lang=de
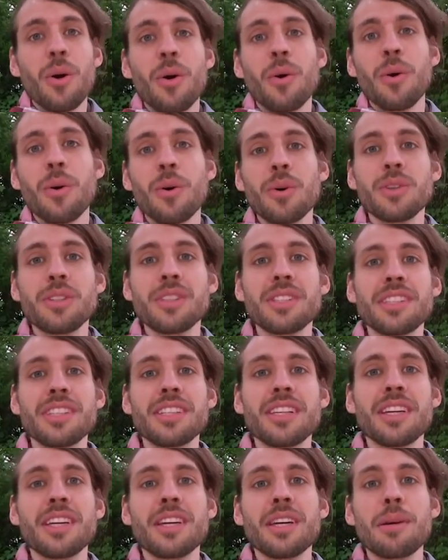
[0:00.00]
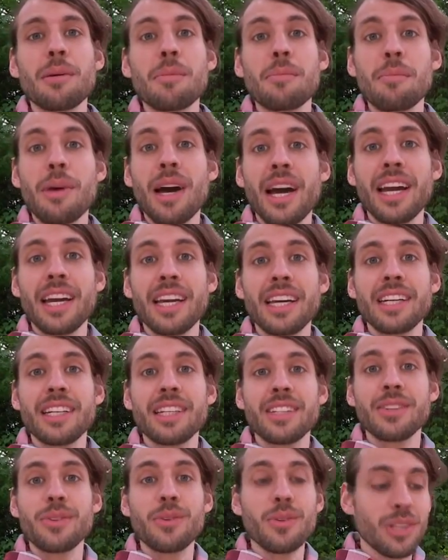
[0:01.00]
Und äh,
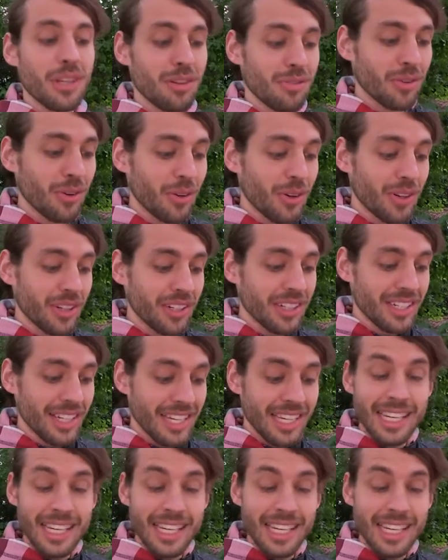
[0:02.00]
mein guter Freund